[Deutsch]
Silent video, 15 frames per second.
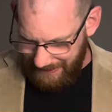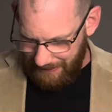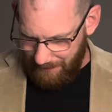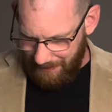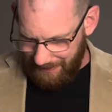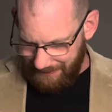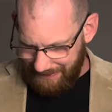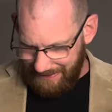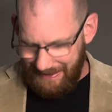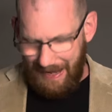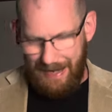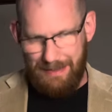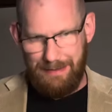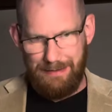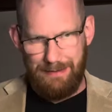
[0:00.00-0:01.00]
jemand
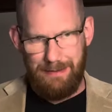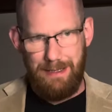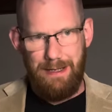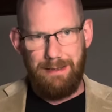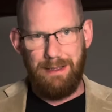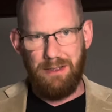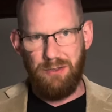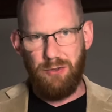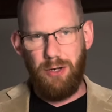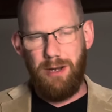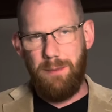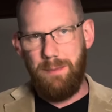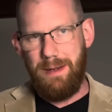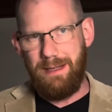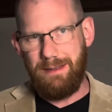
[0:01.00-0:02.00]
leidet, dann soll
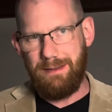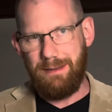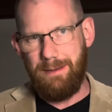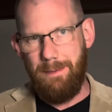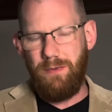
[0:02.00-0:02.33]
er beten.